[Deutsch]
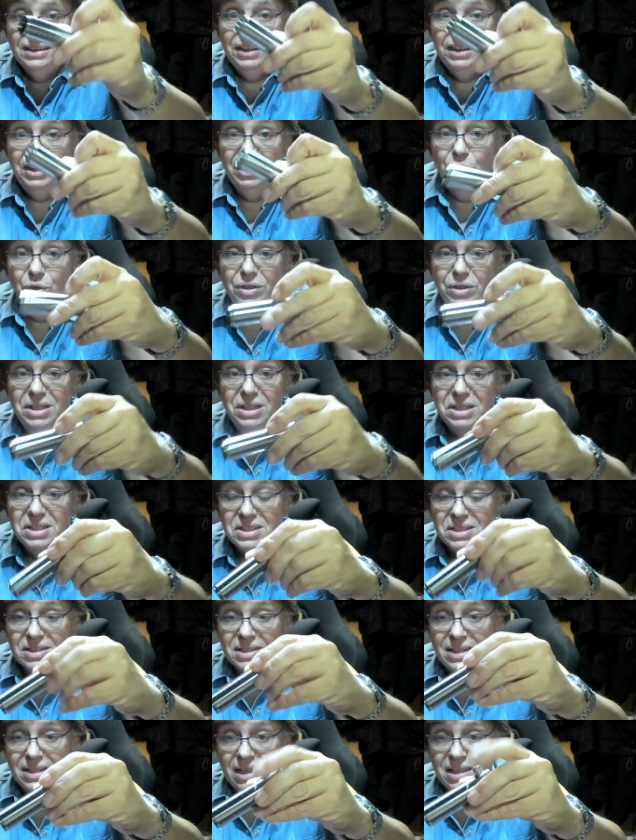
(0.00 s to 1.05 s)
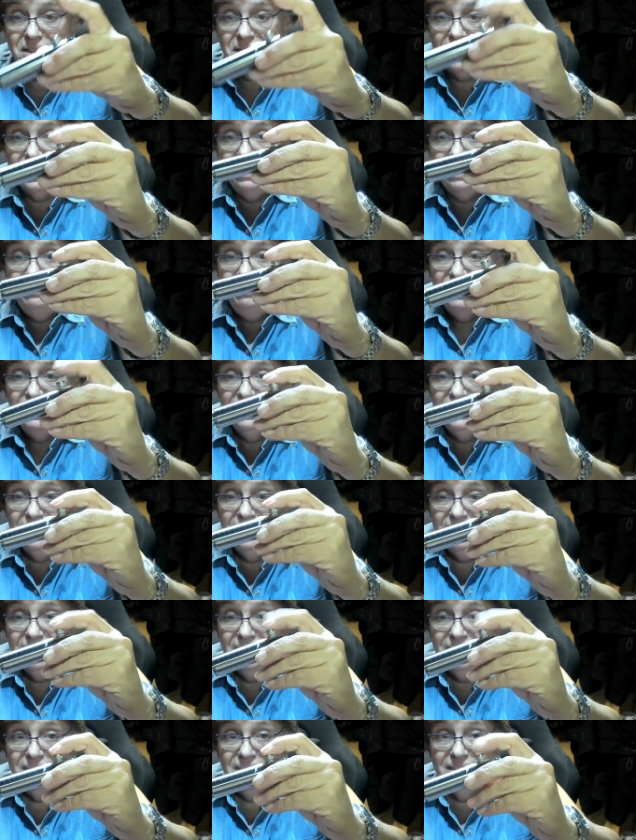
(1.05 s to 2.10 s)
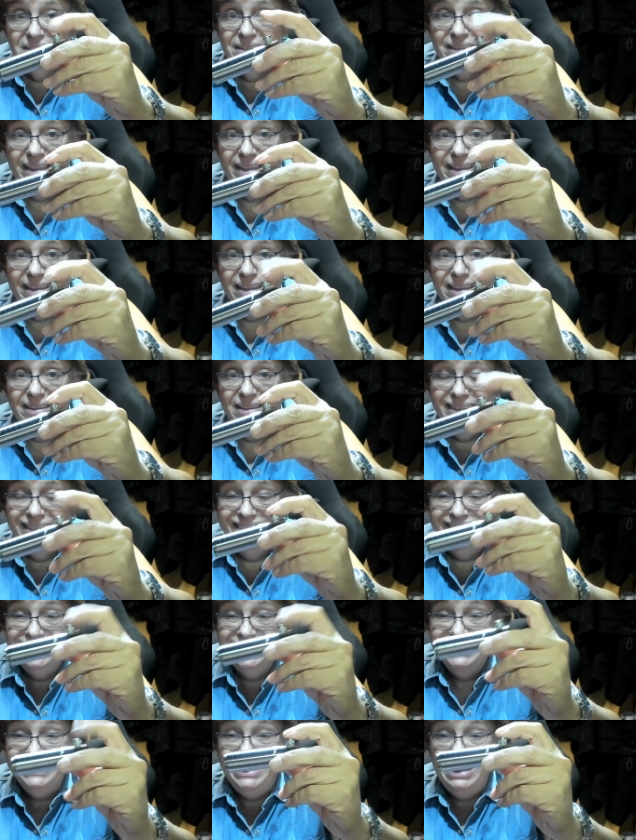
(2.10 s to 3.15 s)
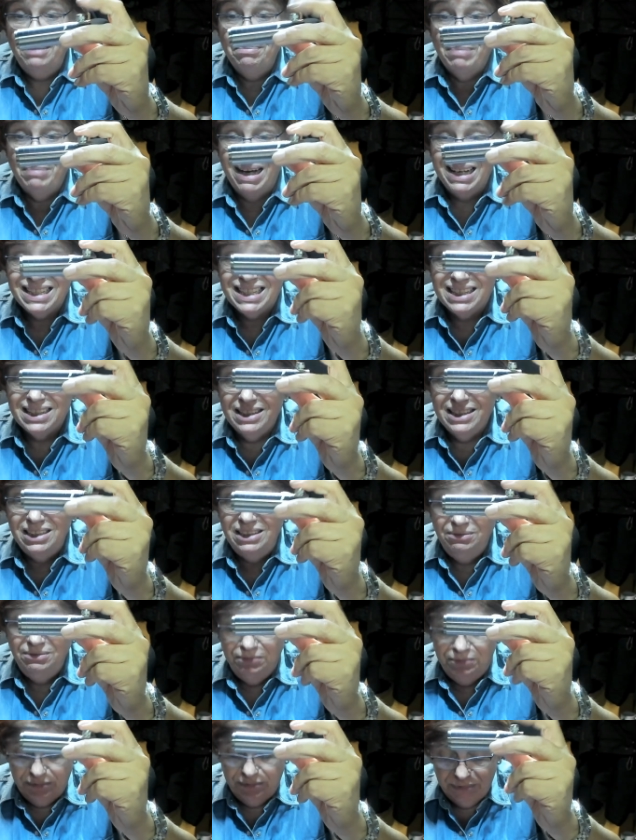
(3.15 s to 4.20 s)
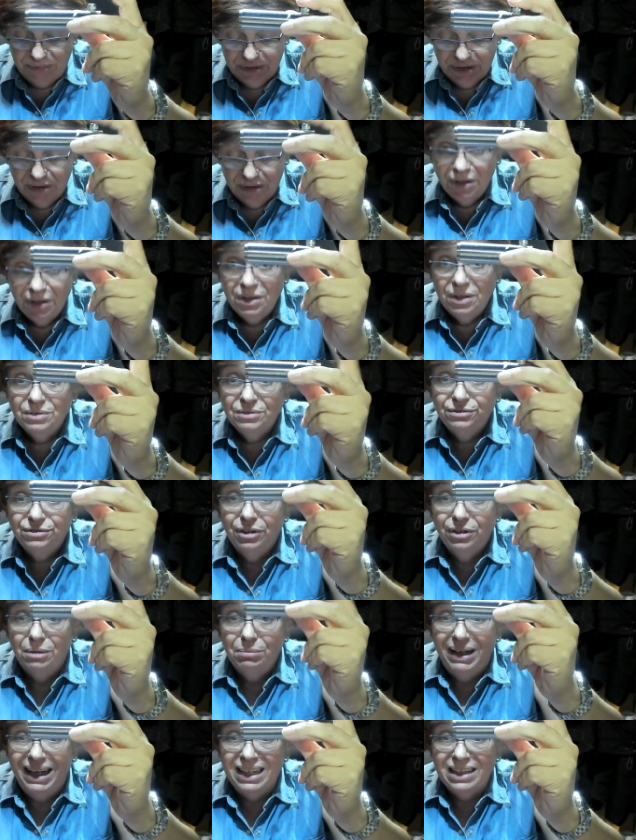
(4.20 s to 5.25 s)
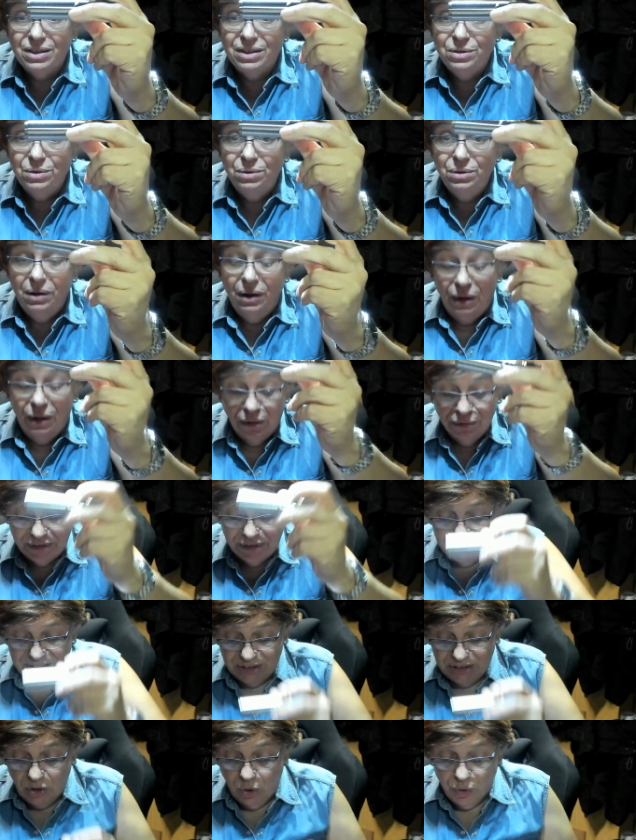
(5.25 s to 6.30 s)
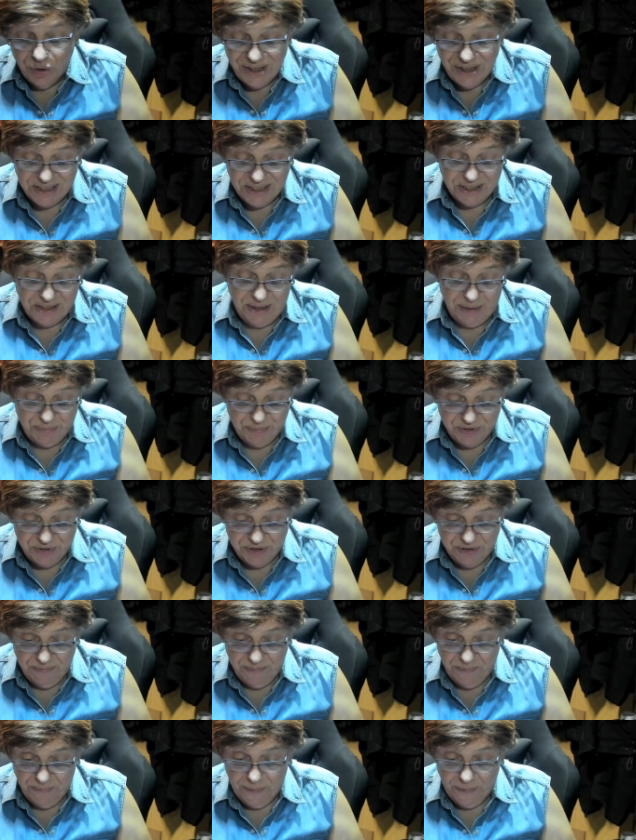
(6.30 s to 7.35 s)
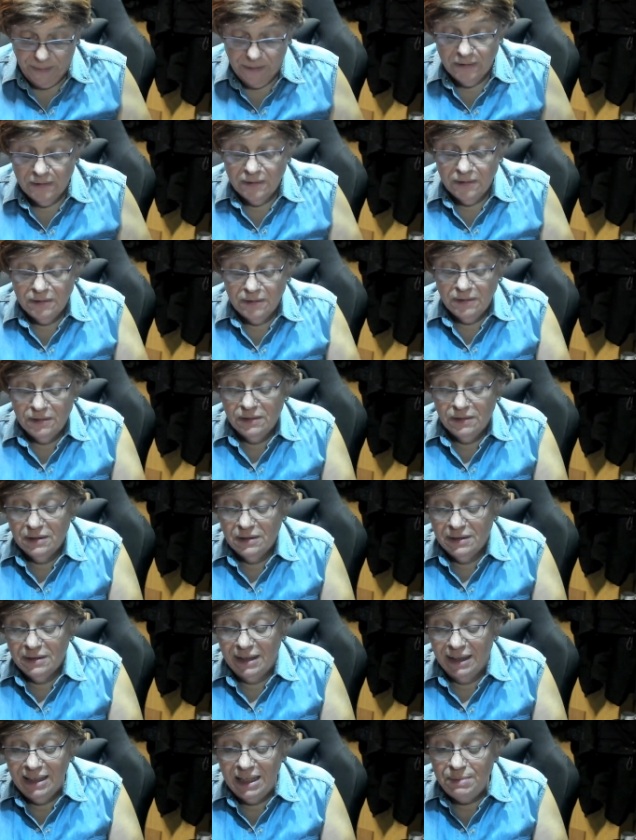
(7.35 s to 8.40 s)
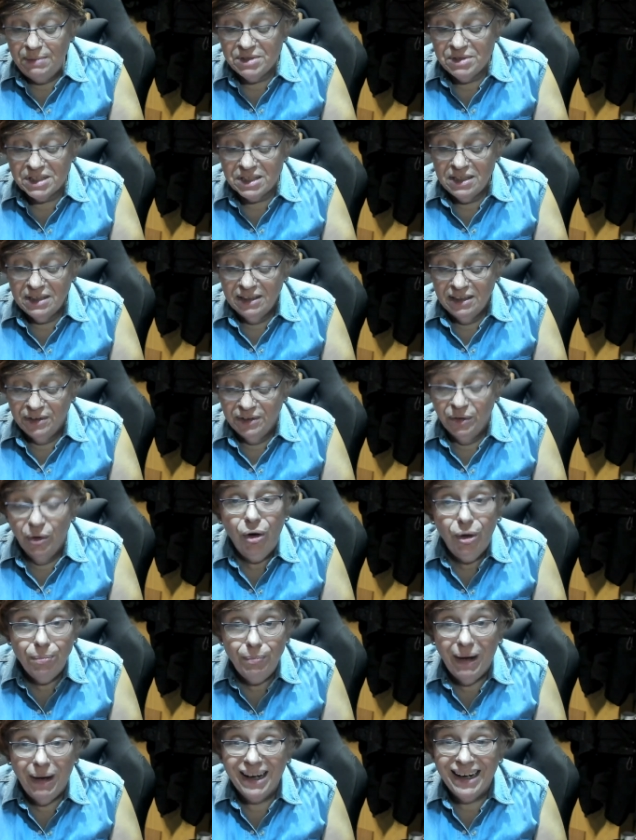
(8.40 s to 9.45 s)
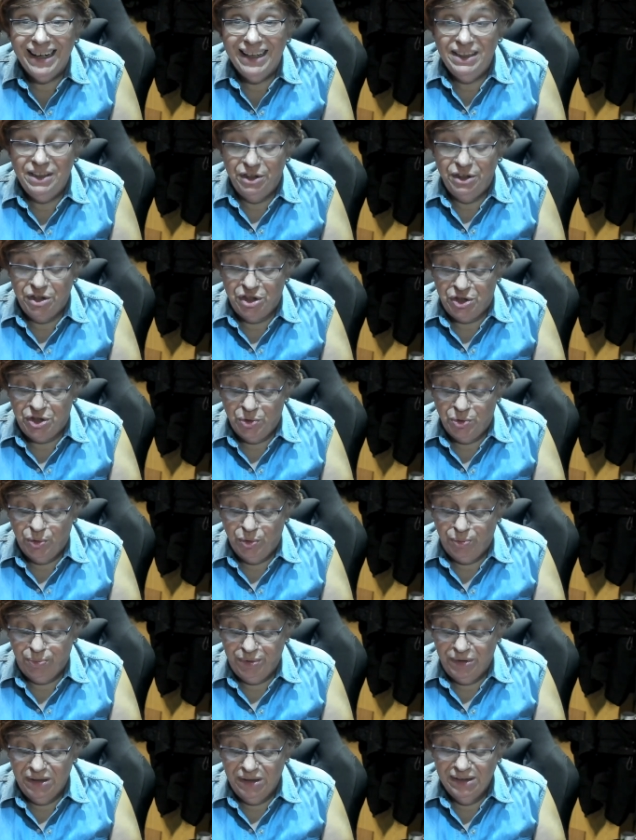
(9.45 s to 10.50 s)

Hier unten ist ein Taster, der dann die Masse vom Akku auf das Gehäuse gibt. Dann gibt es nochmal eine Tube.